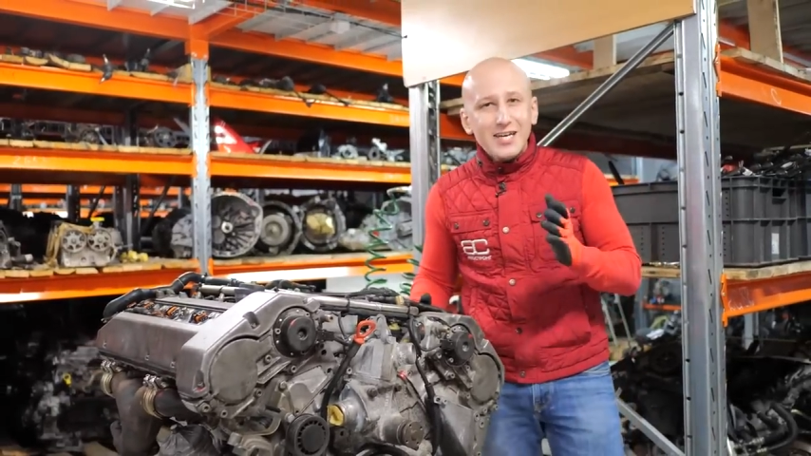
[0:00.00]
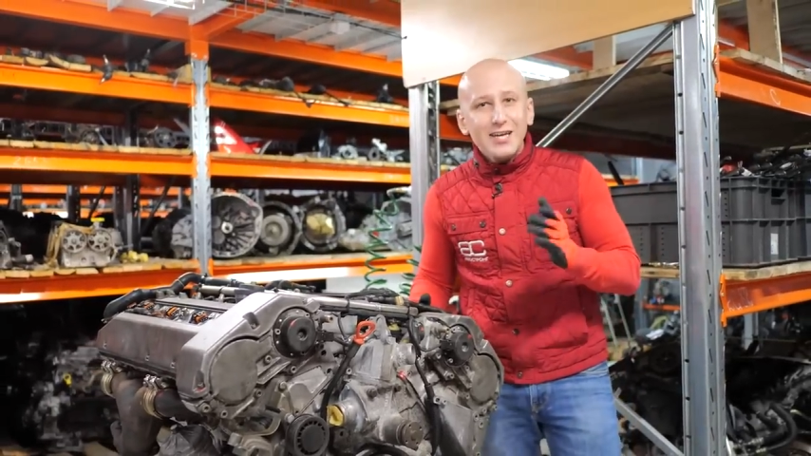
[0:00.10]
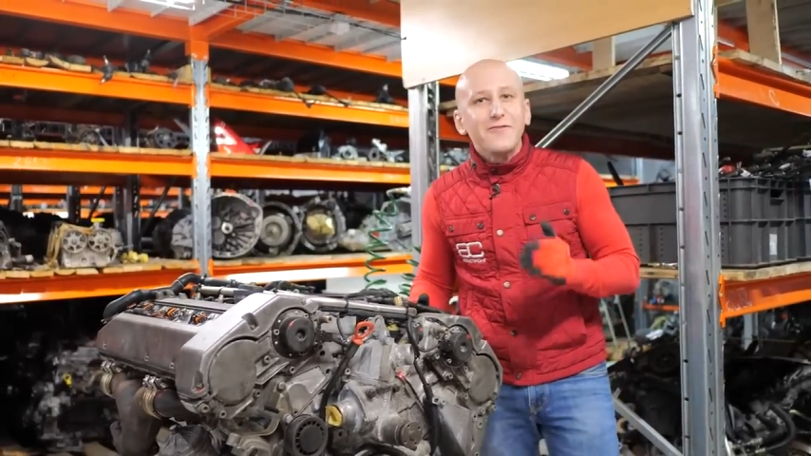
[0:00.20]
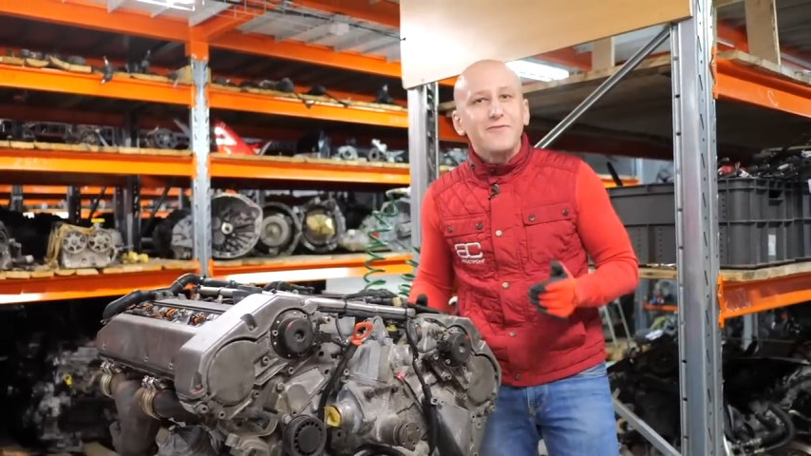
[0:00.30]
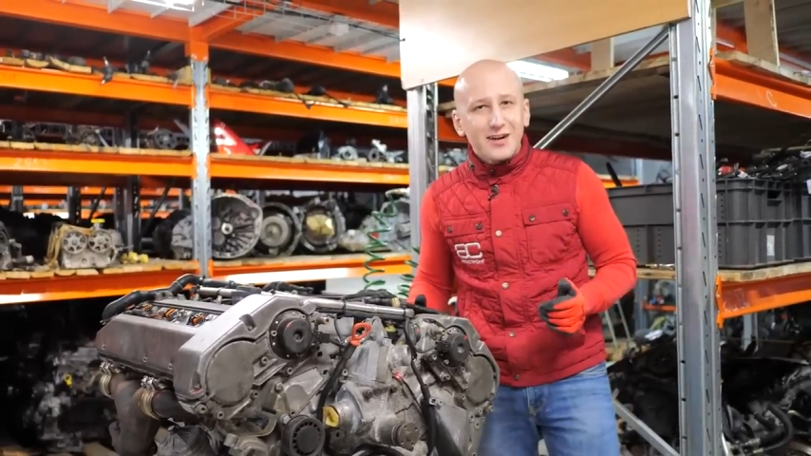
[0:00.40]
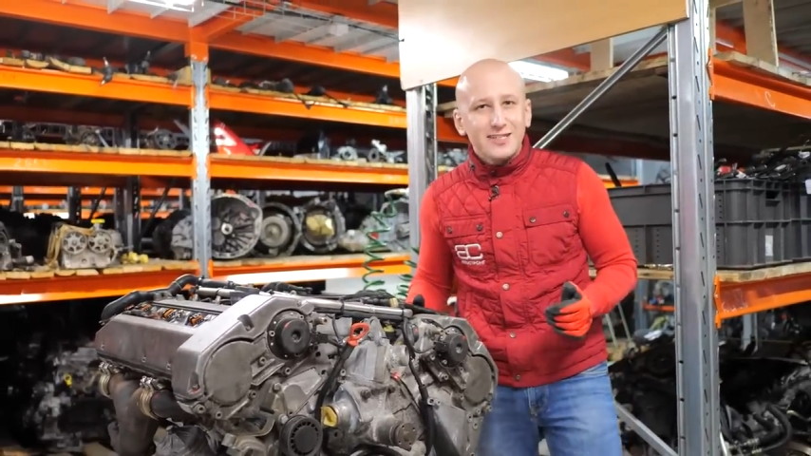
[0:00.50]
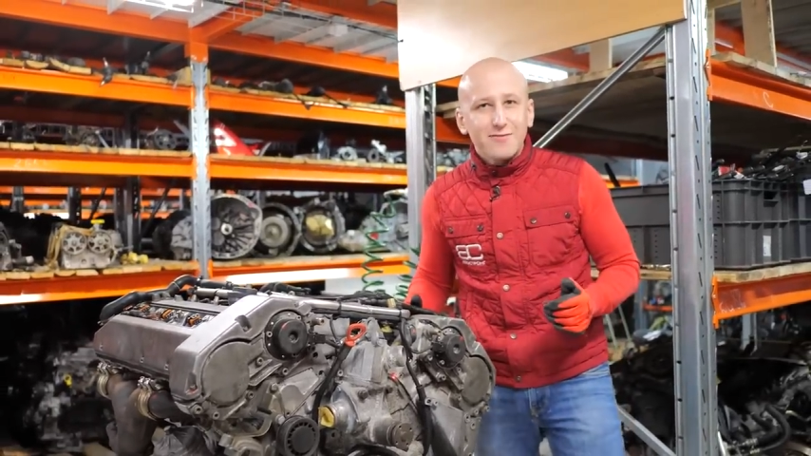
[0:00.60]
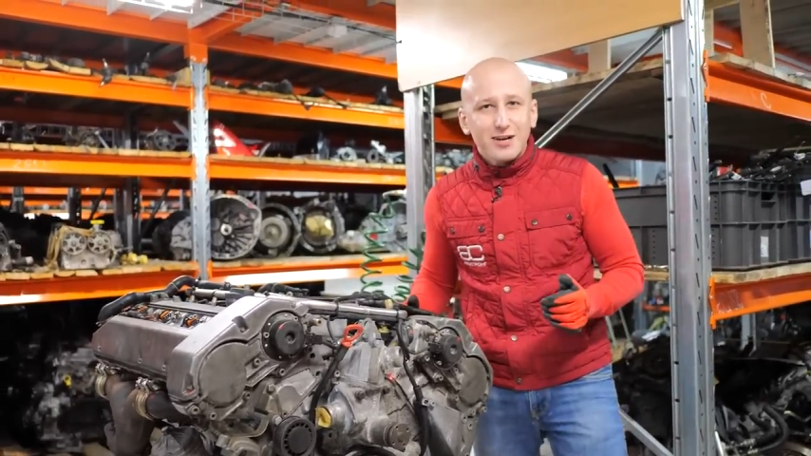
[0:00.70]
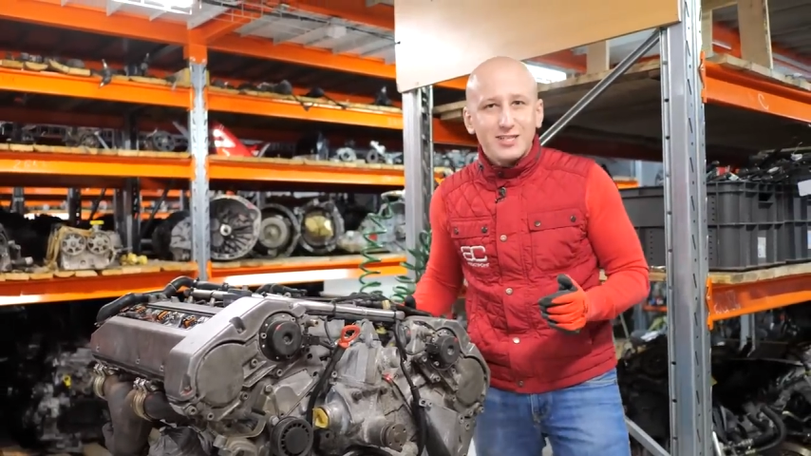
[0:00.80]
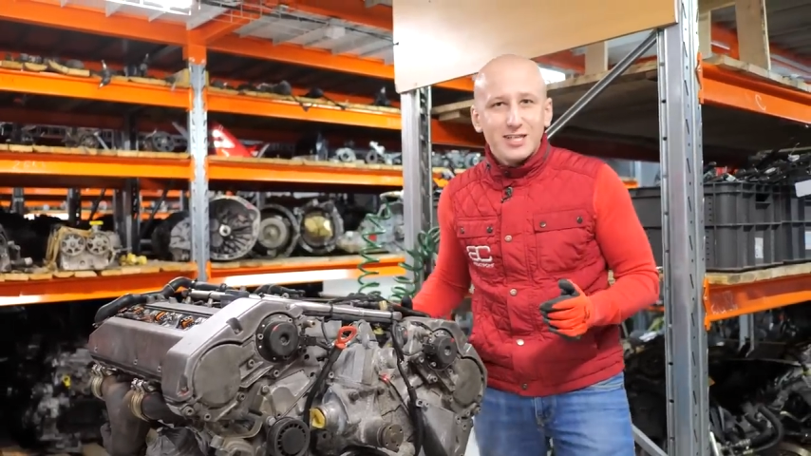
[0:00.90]
и
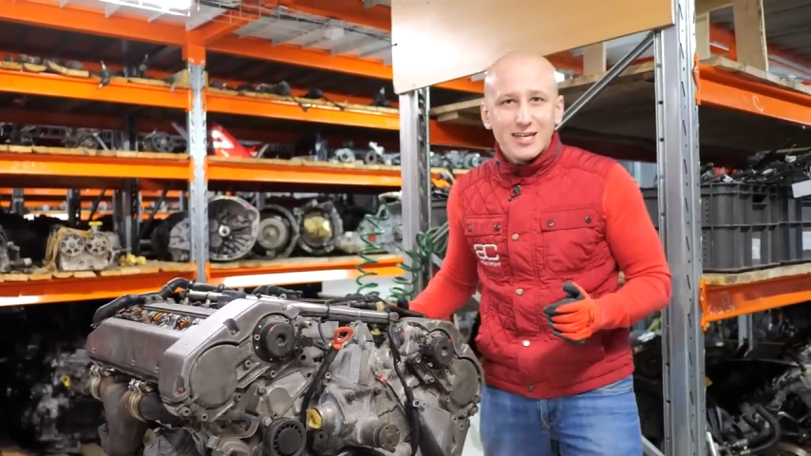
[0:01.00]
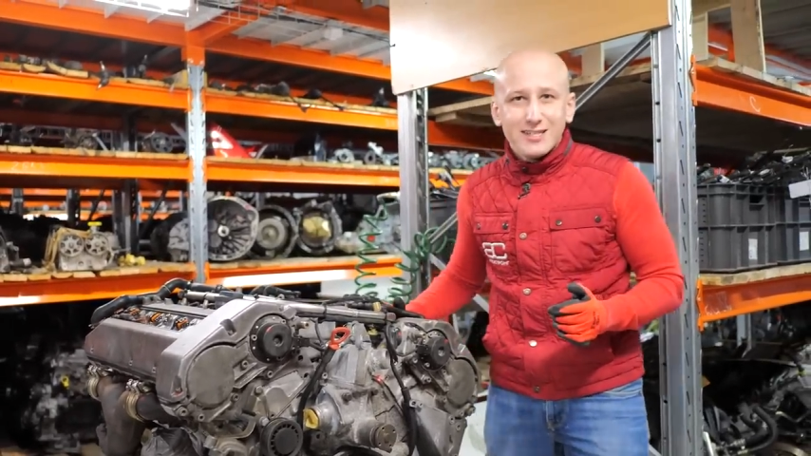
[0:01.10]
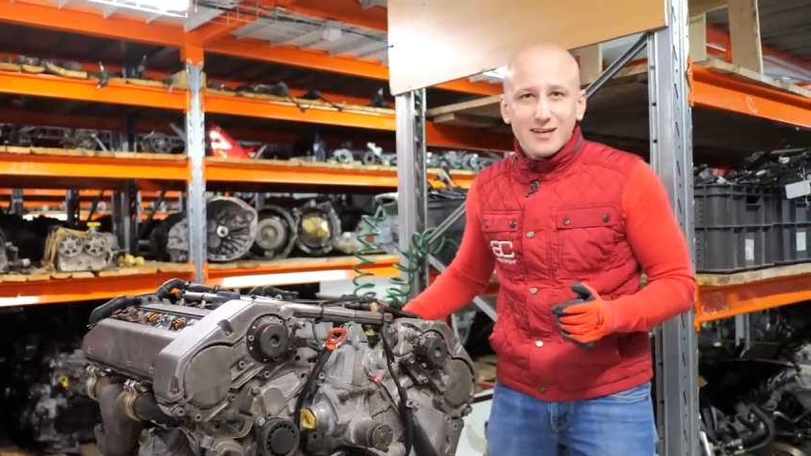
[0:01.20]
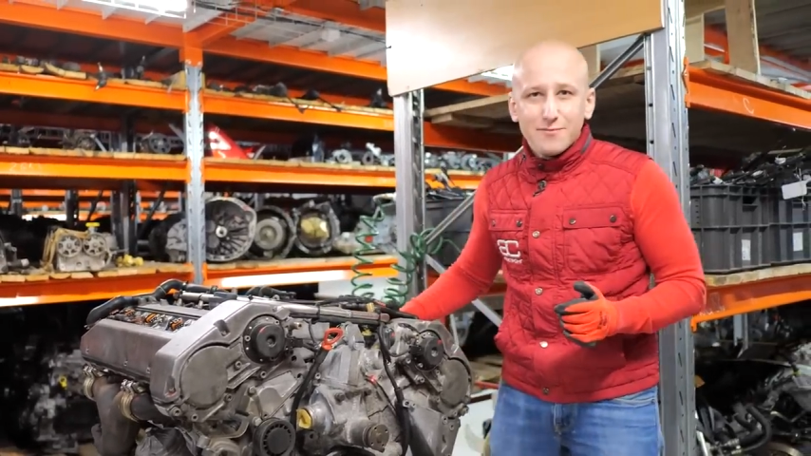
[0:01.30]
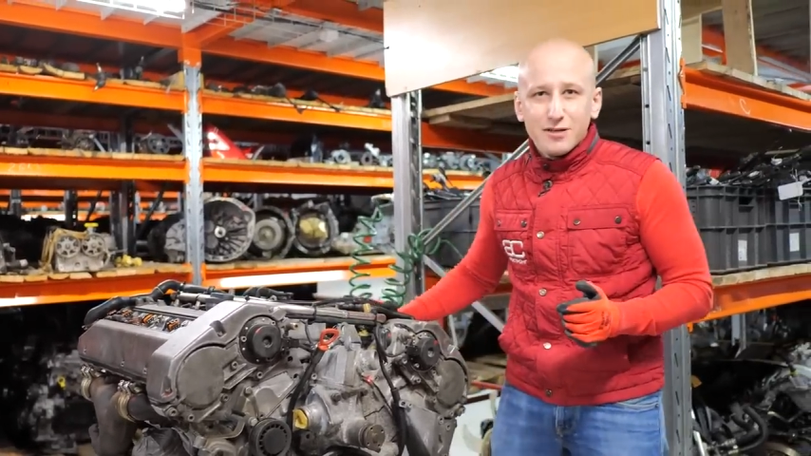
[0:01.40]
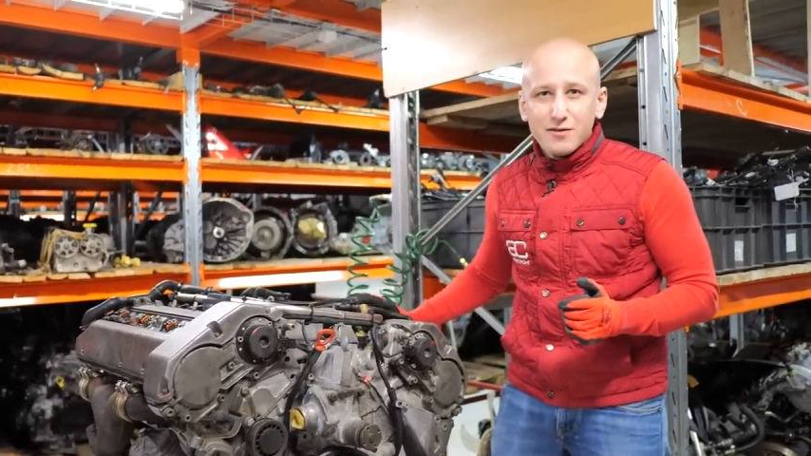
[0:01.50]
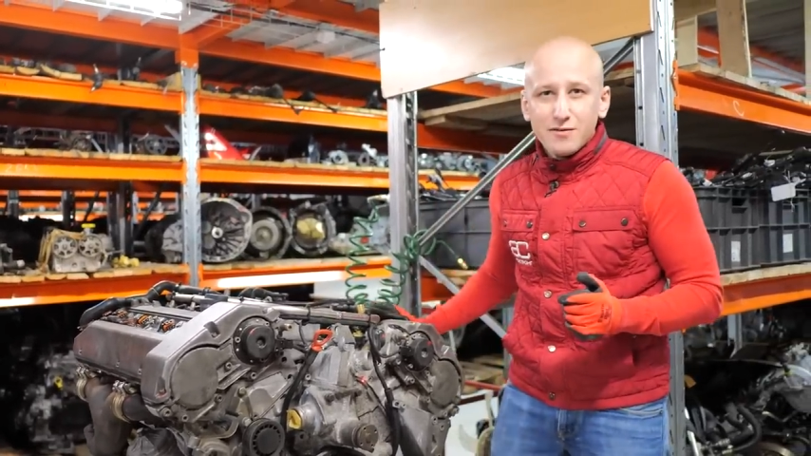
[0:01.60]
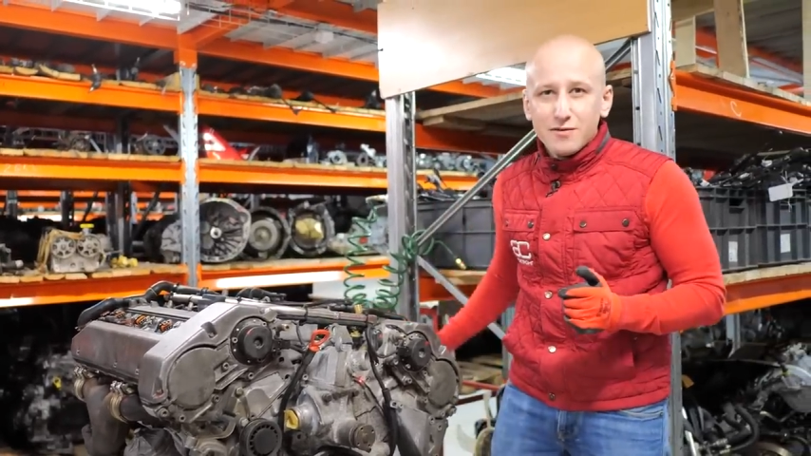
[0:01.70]
фазовращателями.